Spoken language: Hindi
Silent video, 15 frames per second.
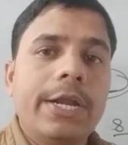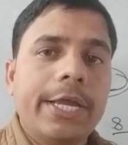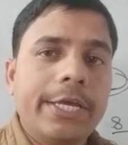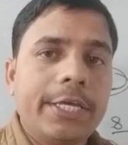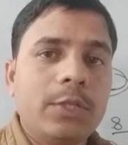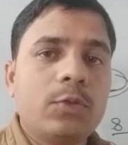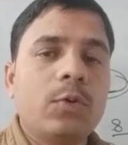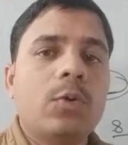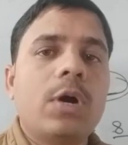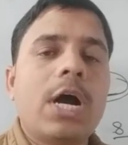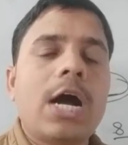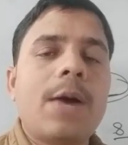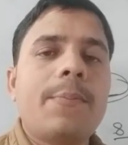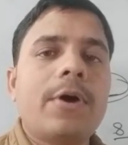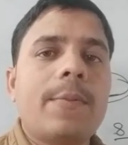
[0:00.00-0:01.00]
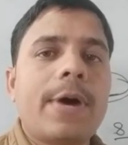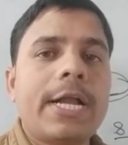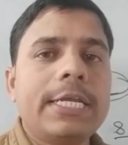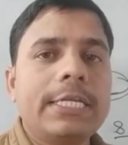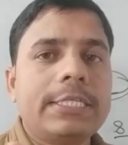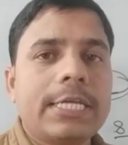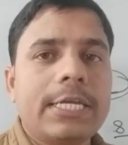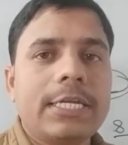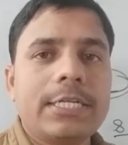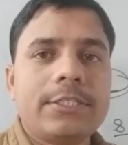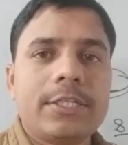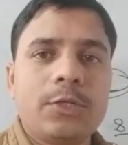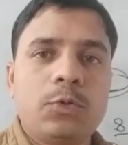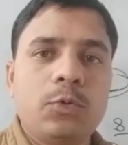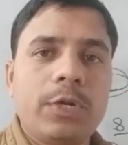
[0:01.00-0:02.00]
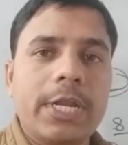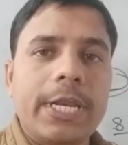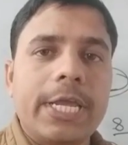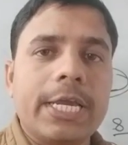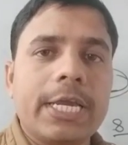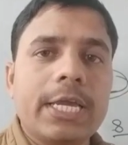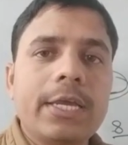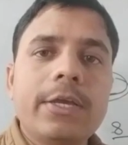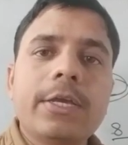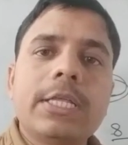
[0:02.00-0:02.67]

नहीं तो आप हमारे चैनल से जुड़े रहेंगे